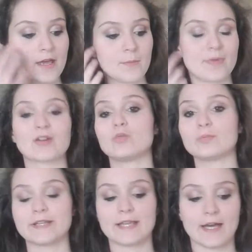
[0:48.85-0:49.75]
per
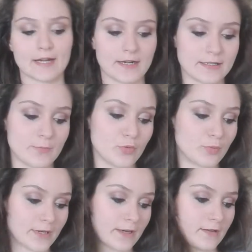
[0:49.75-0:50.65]
completarla di più
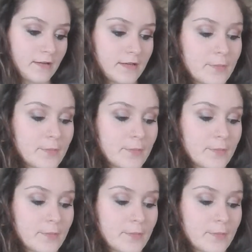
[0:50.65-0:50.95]
per i